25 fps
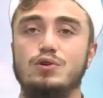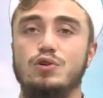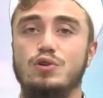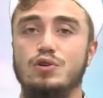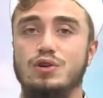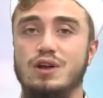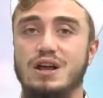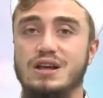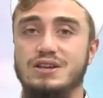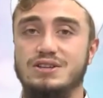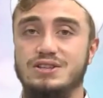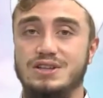
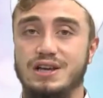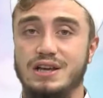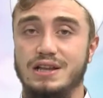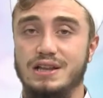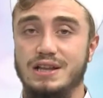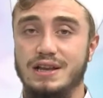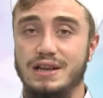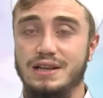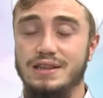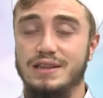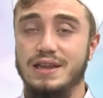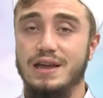görünen
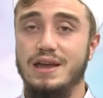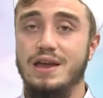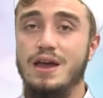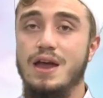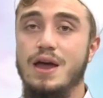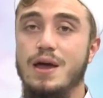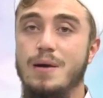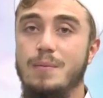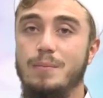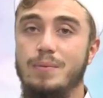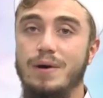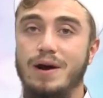şeylere de
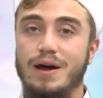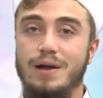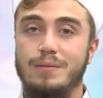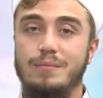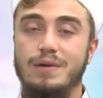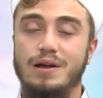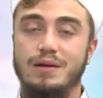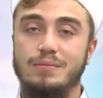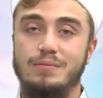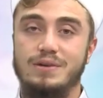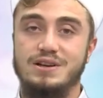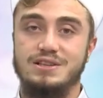
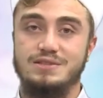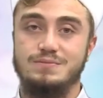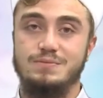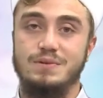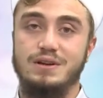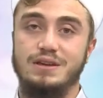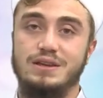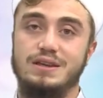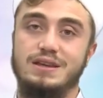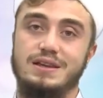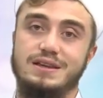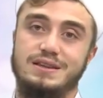parmak
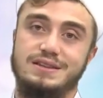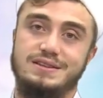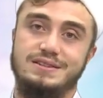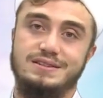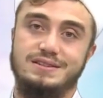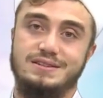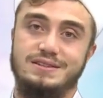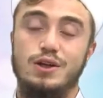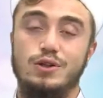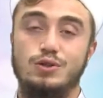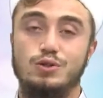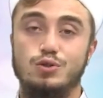basmak gerekir.